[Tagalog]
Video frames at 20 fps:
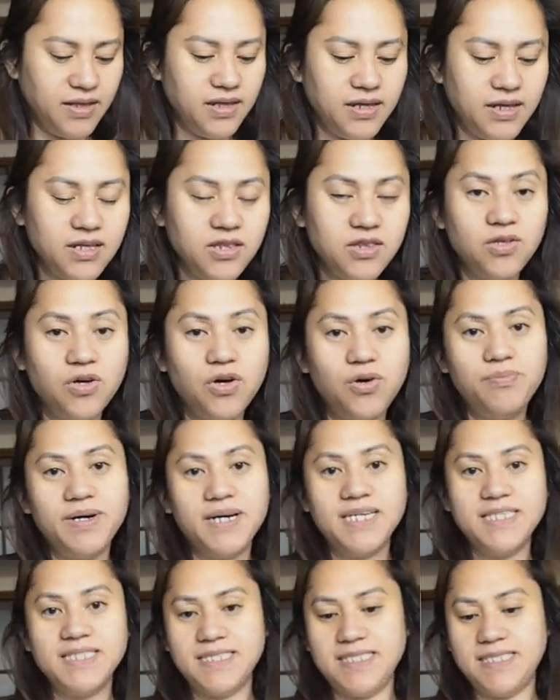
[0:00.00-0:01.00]
Ito
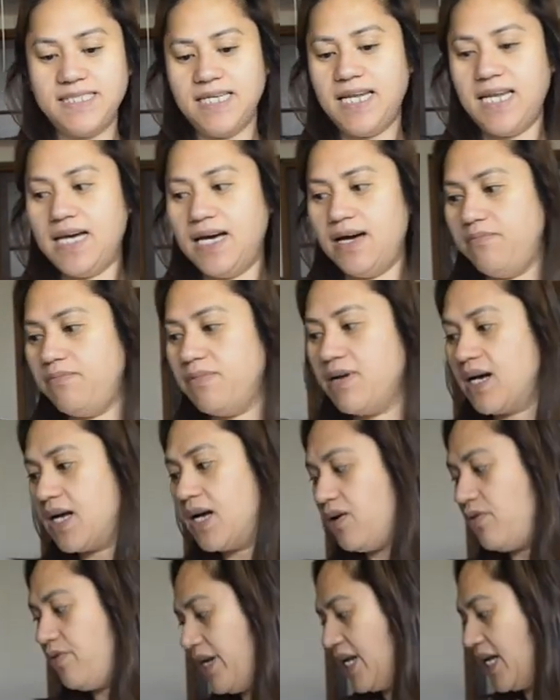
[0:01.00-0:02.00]
mga sisilab.
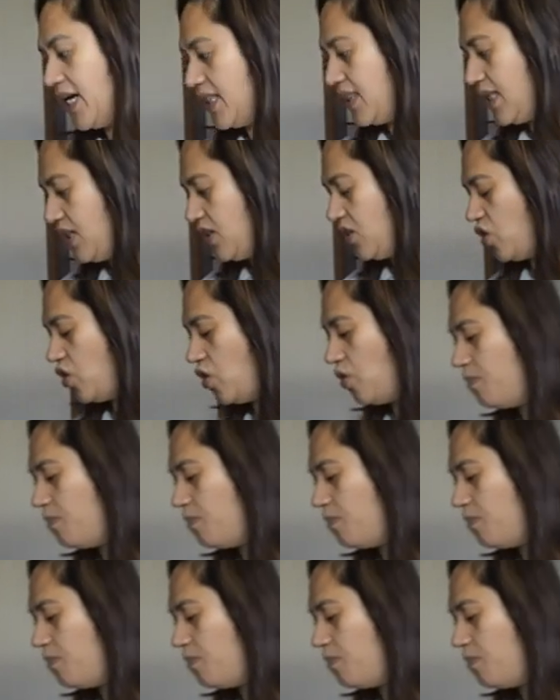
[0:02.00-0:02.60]
Gagawin natin to